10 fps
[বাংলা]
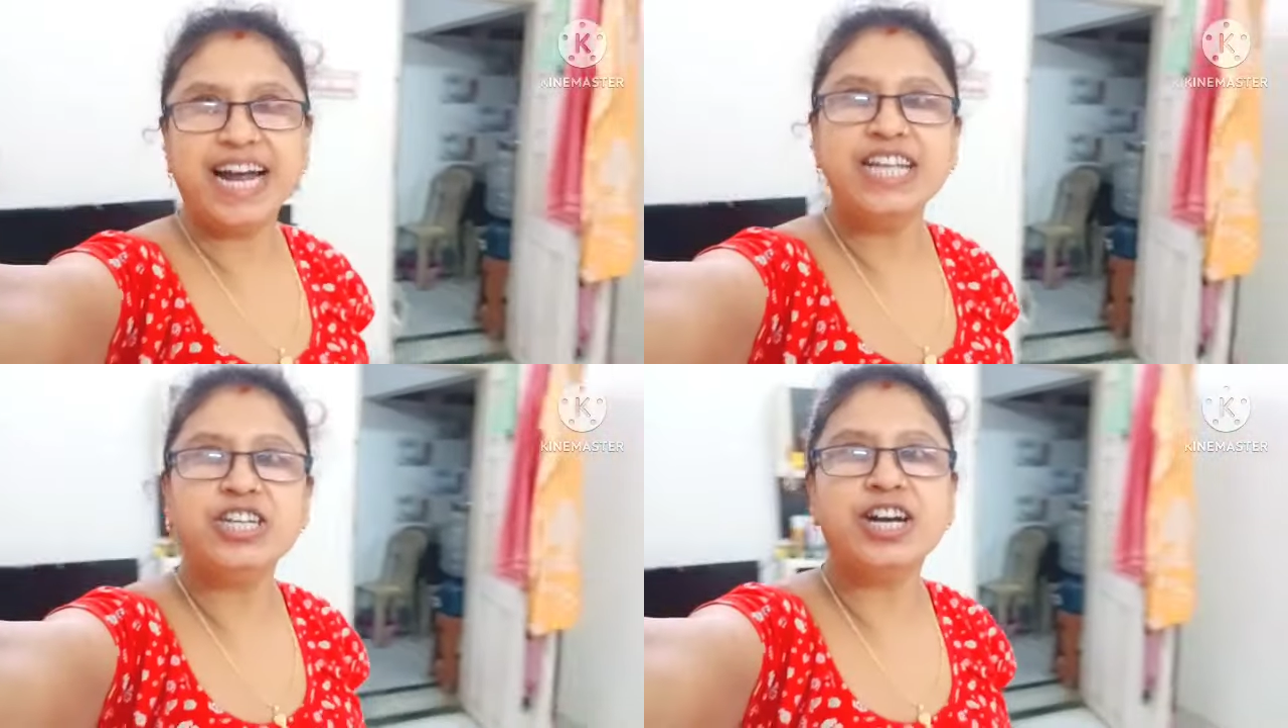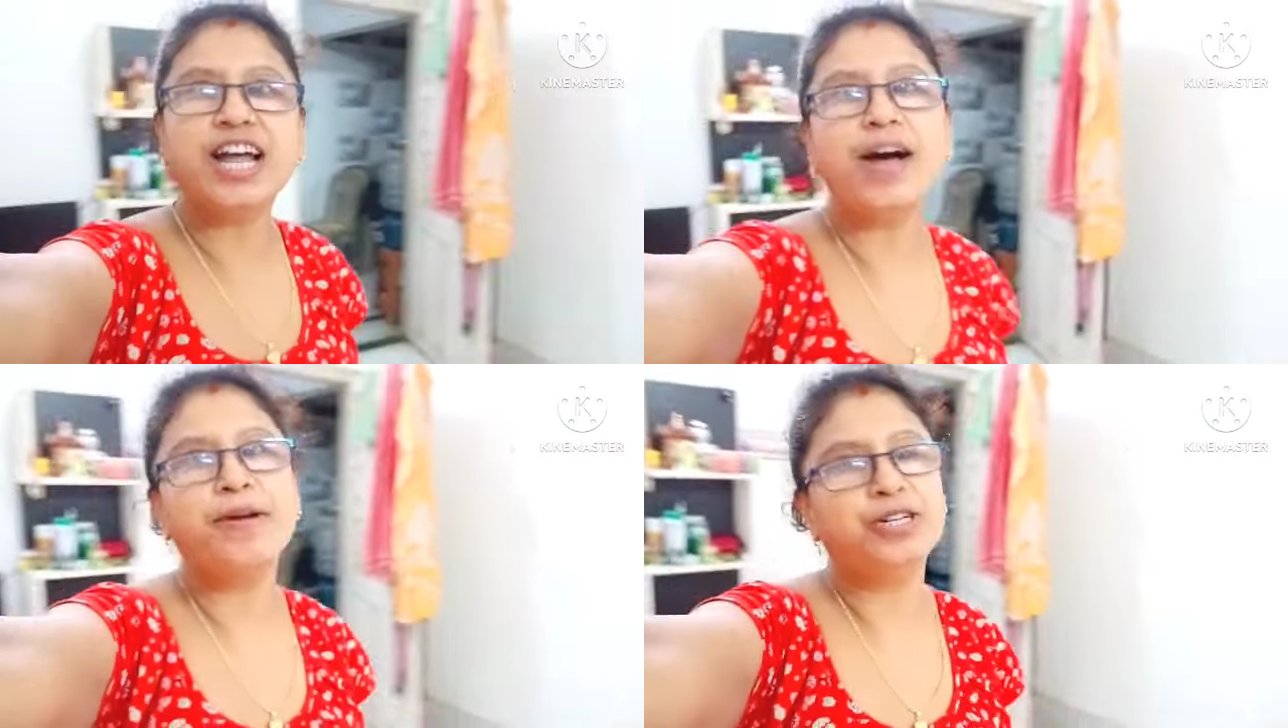সাড়ে
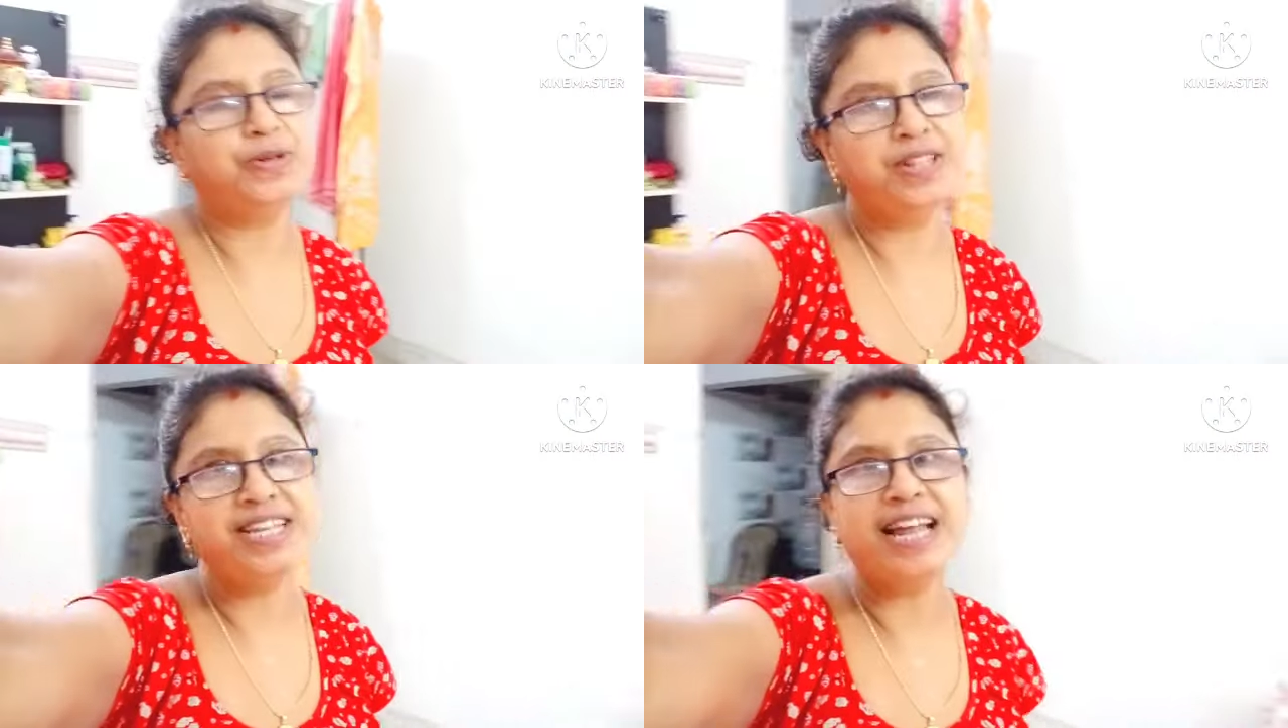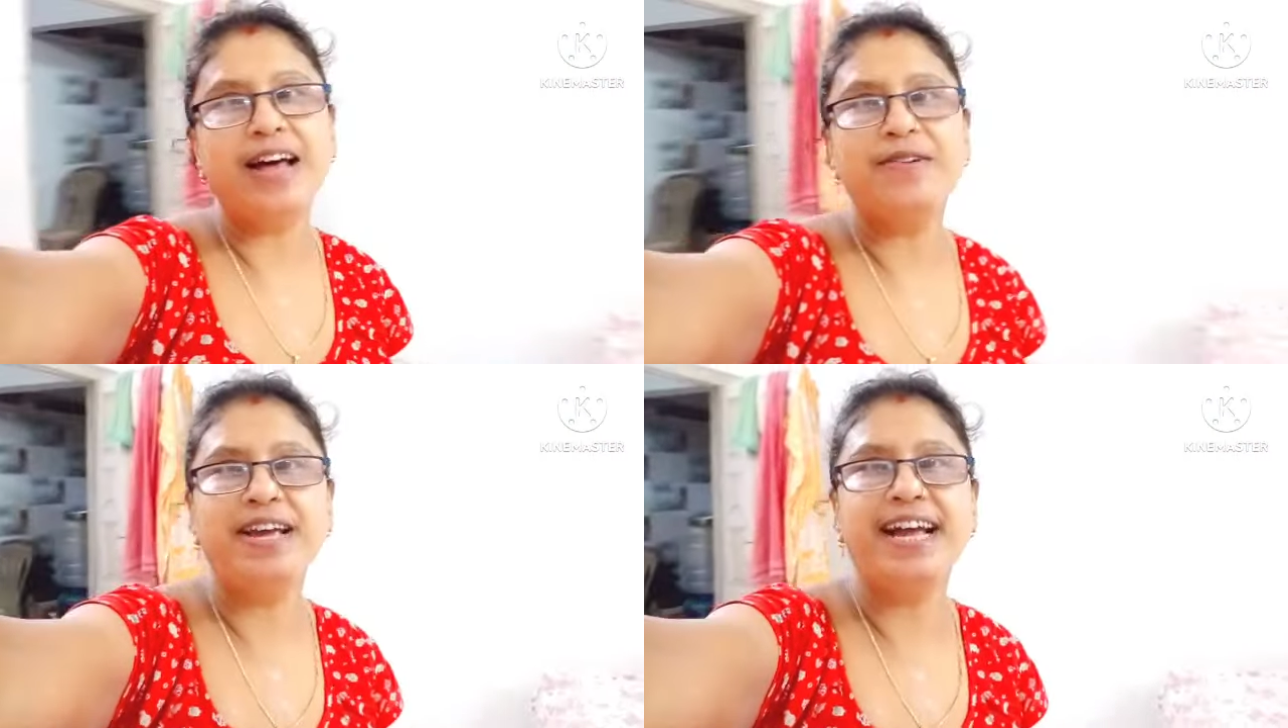ছটা আমার সন্ধে
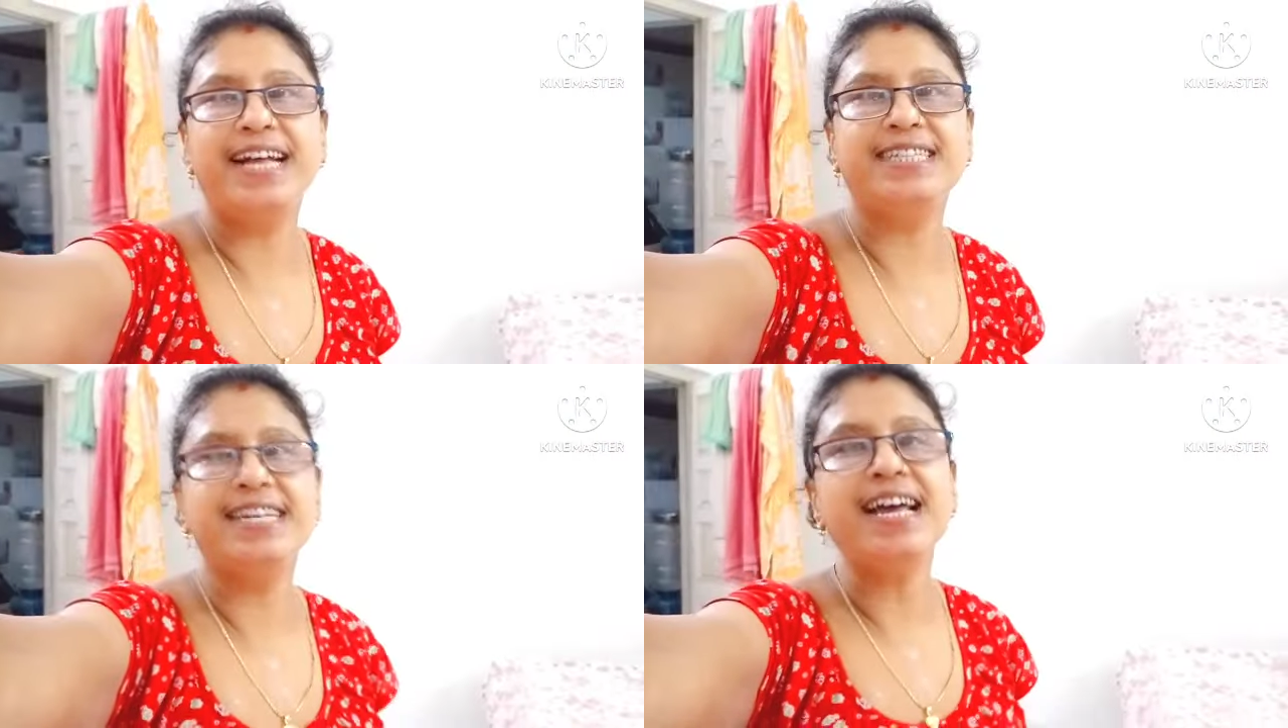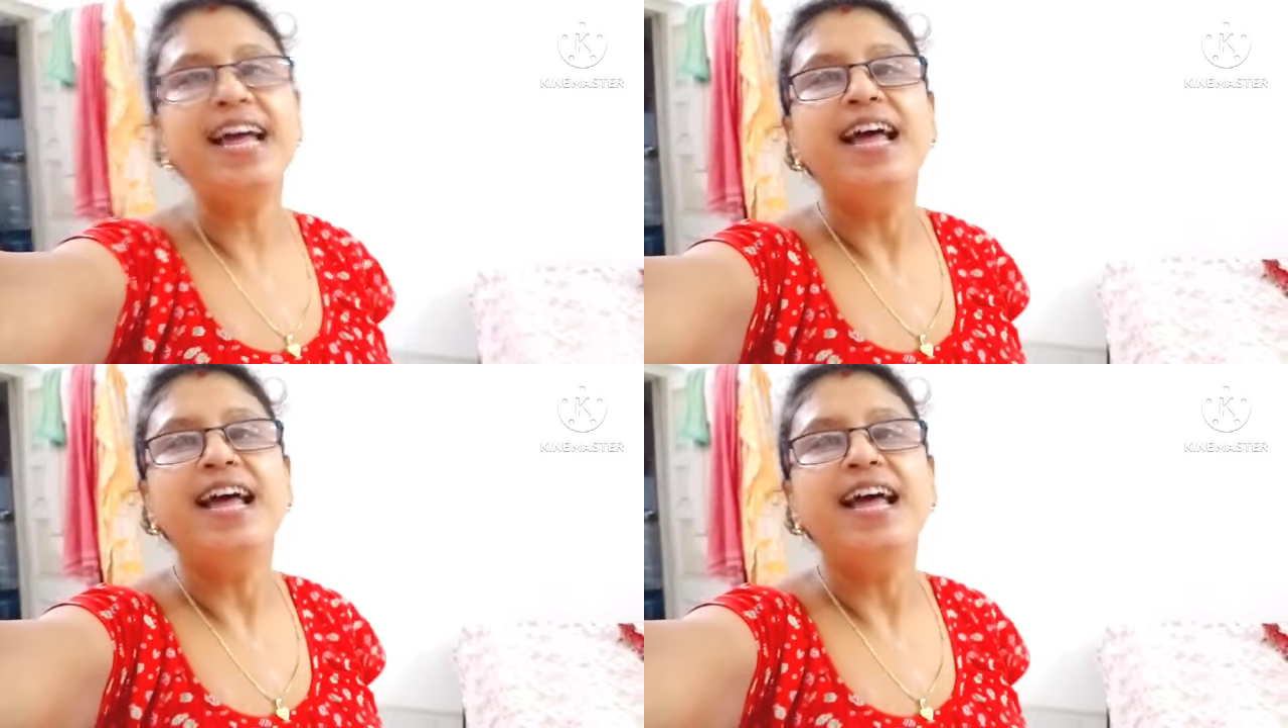জ্বালা হয়ে গেছে